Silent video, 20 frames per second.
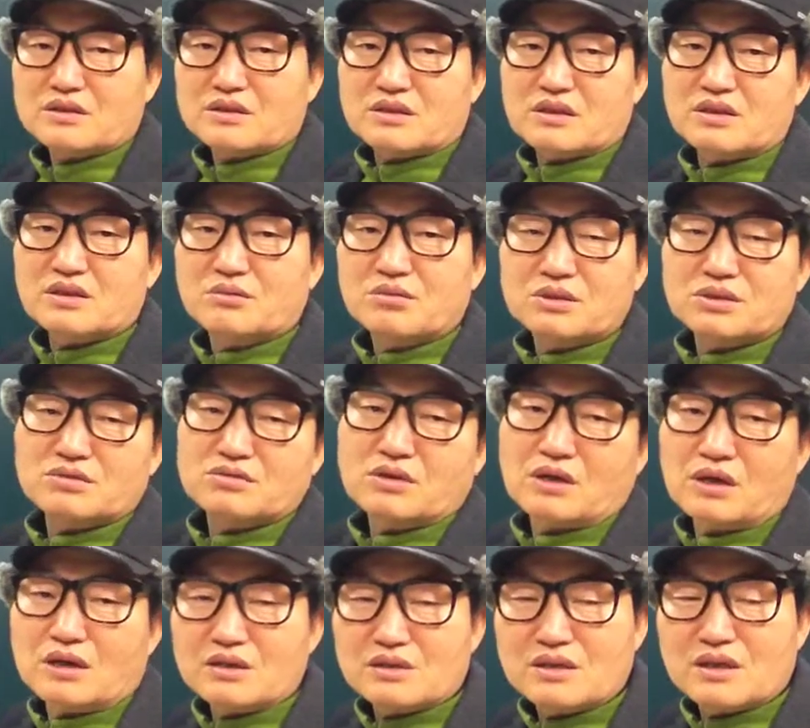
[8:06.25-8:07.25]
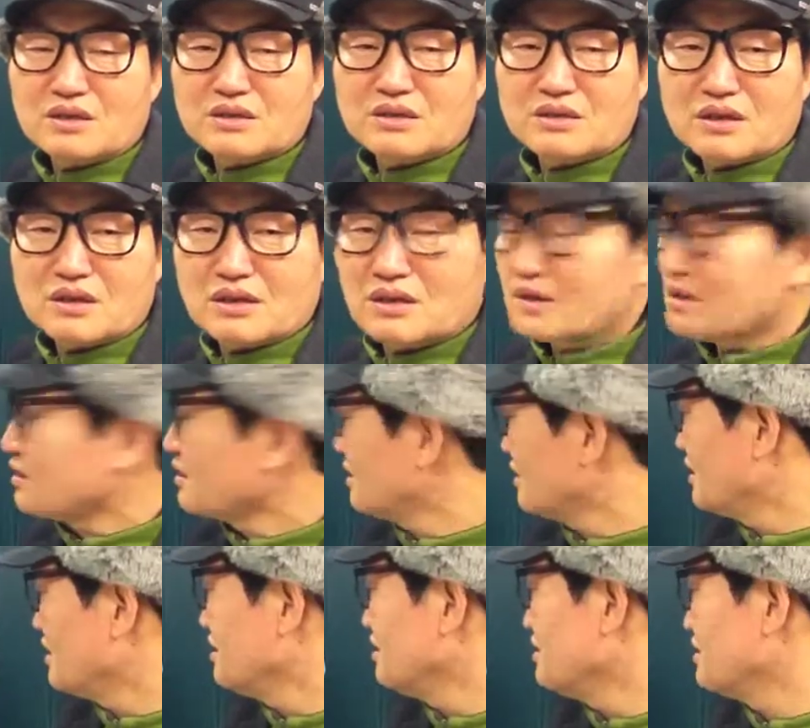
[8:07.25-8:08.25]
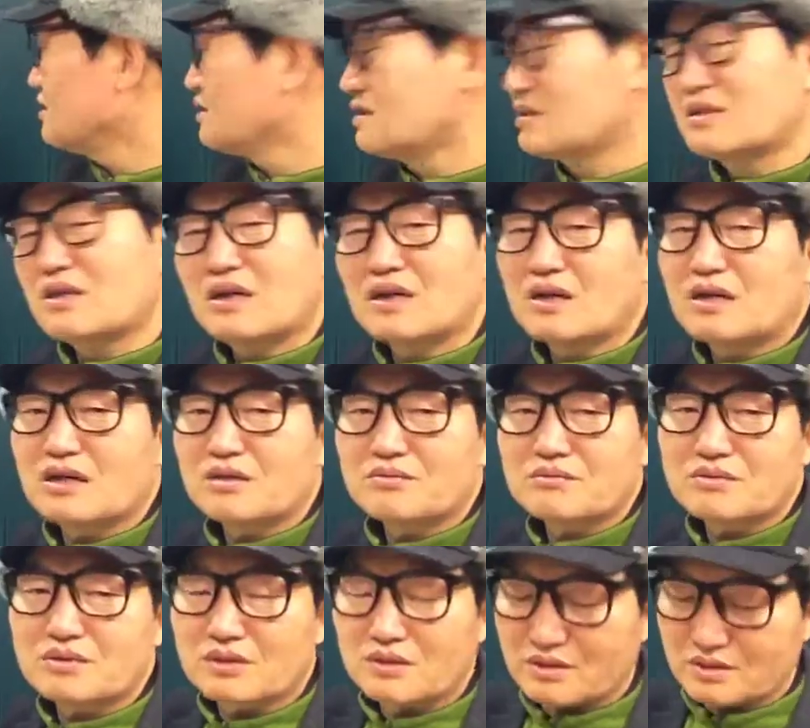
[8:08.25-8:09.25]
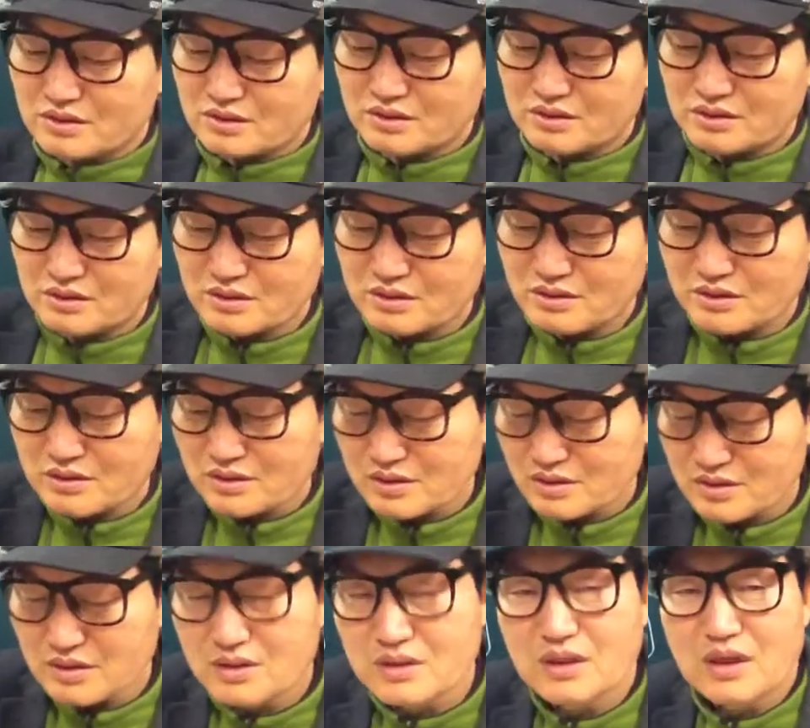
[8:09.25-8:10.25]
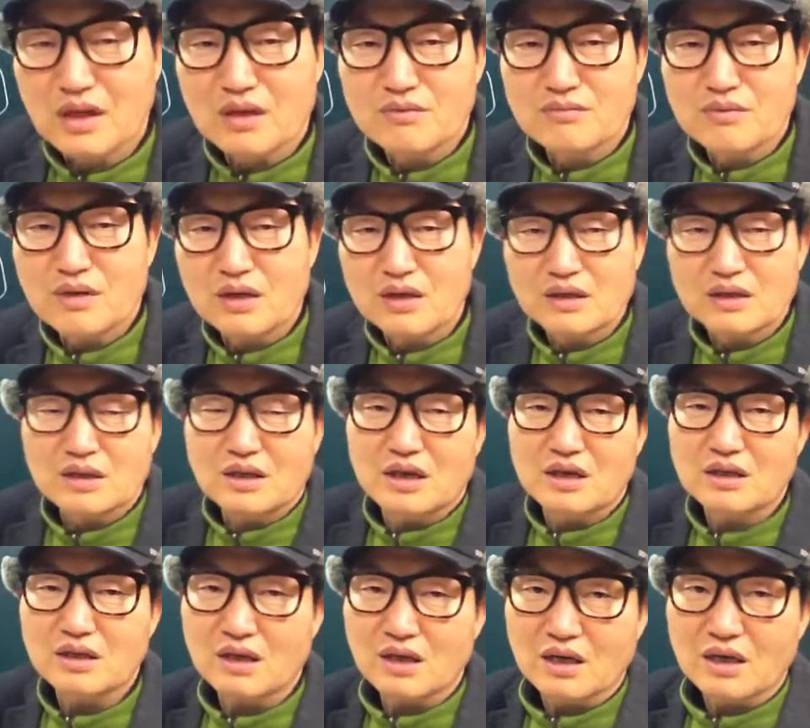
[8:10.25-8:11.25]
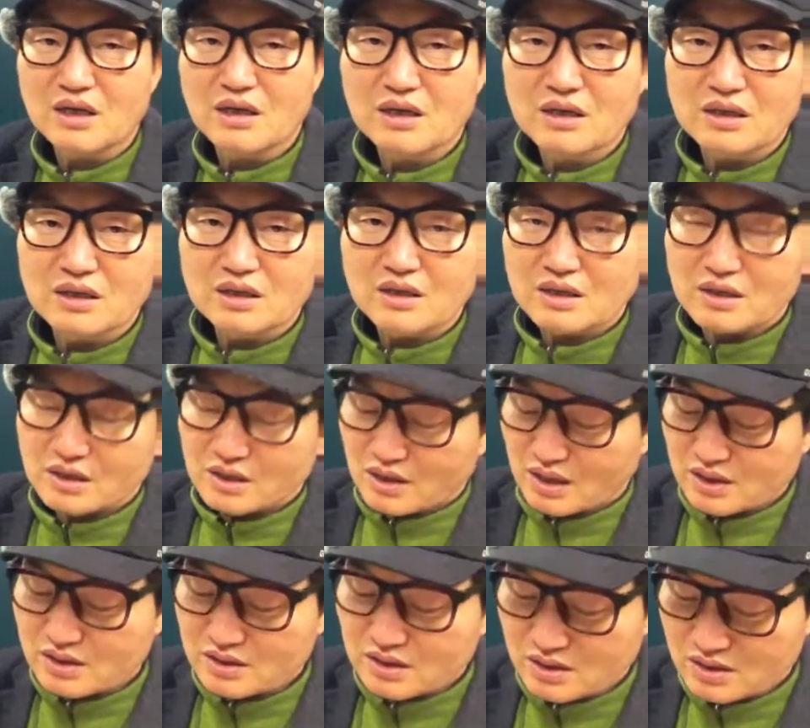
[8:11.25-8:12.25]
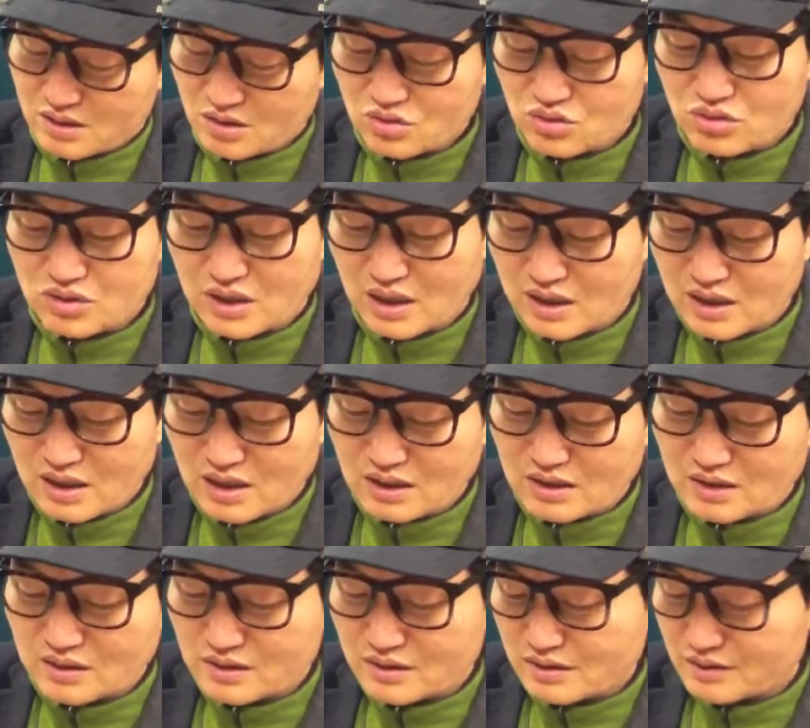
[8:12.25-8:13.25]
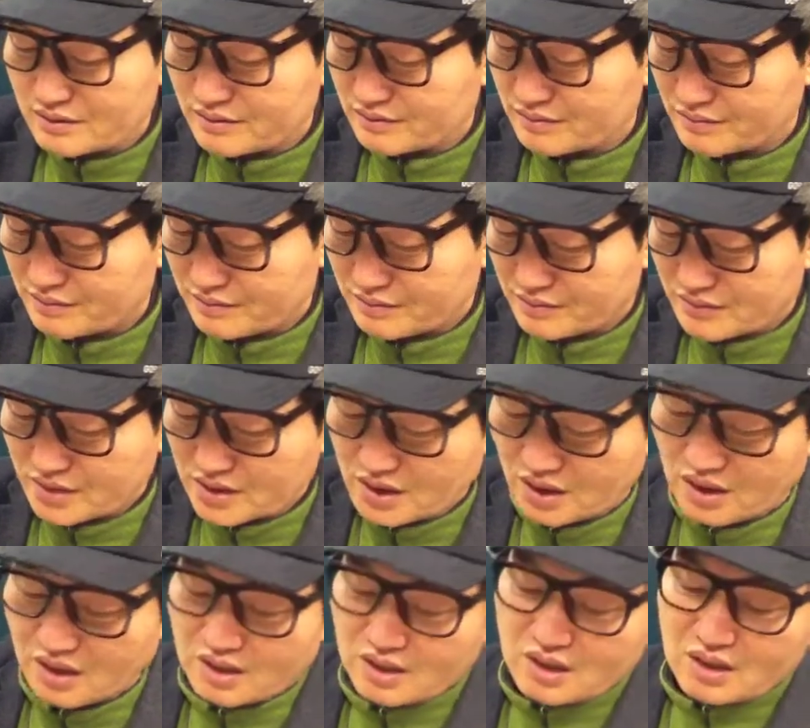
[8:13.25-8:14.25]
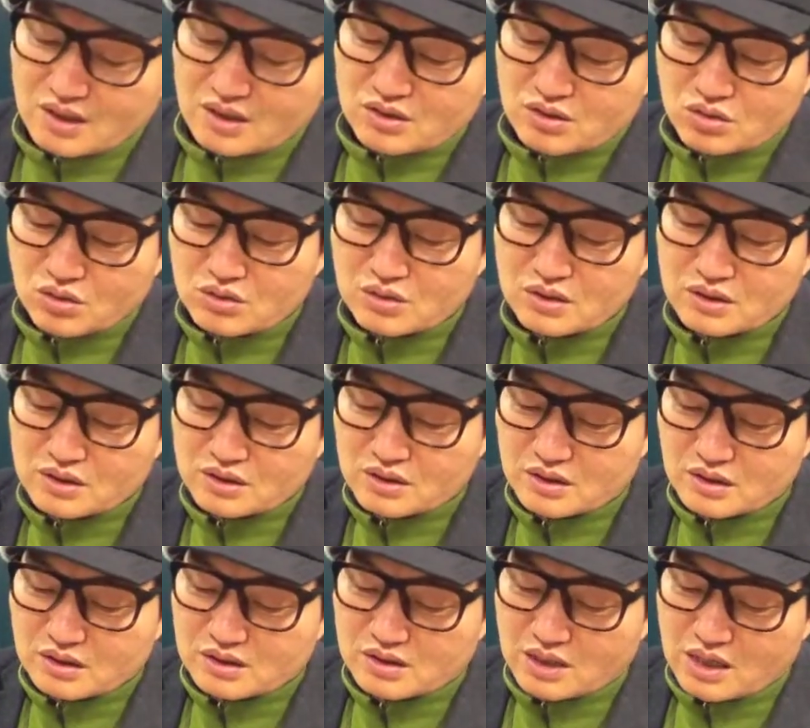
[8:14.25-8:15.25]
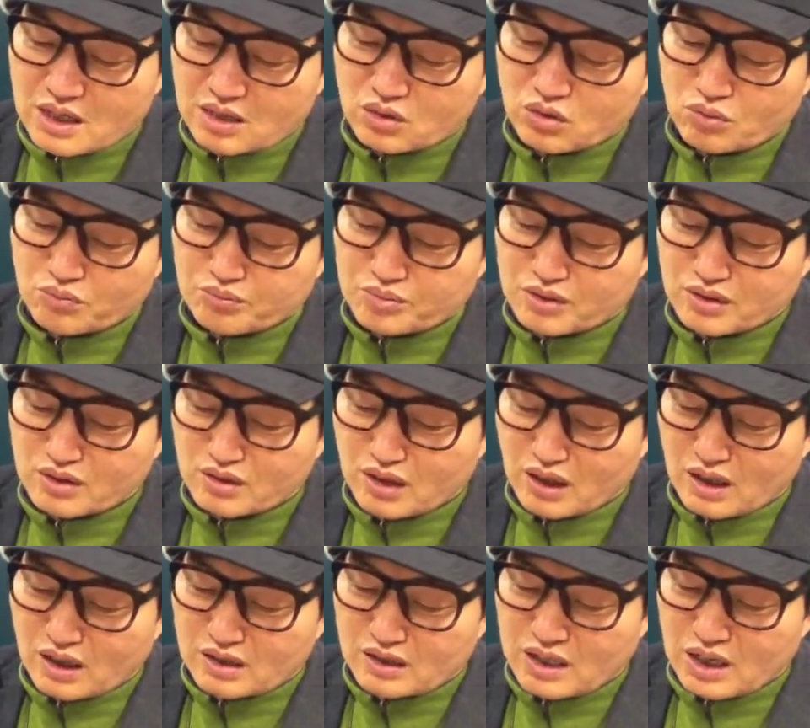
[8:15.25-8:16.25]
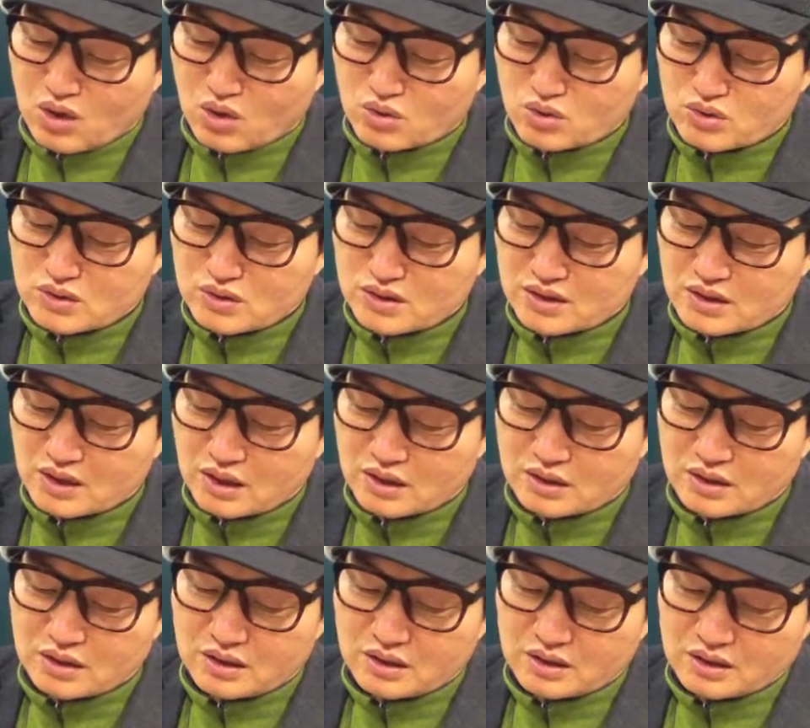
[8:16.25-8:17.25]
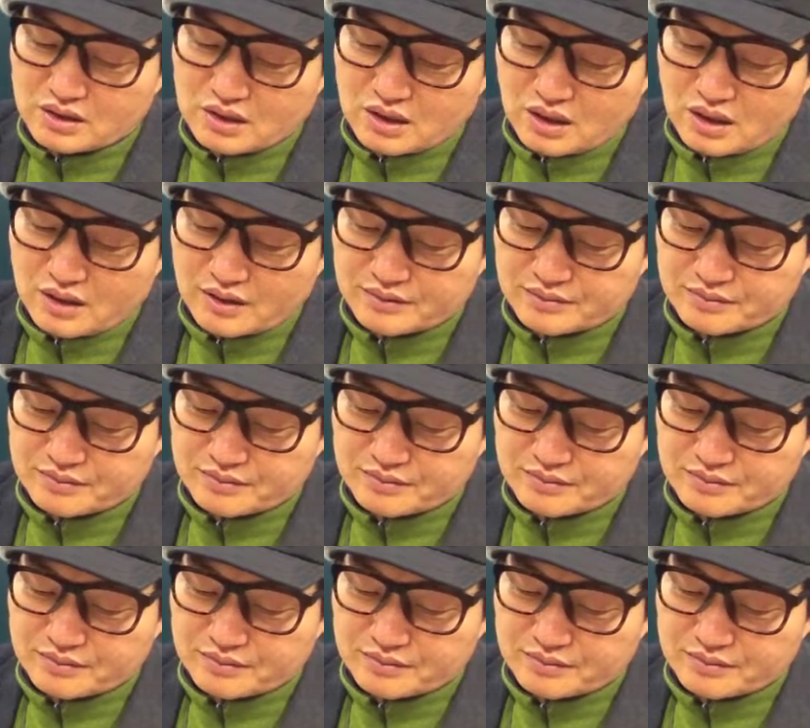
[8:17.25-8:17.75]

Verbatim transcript: 찾아보지도 않을 텐데 일일이 다 뭐 시간 많이 가게 한자 써주지 않아요. 자, 논어 자로편에 나오는 이야기이다.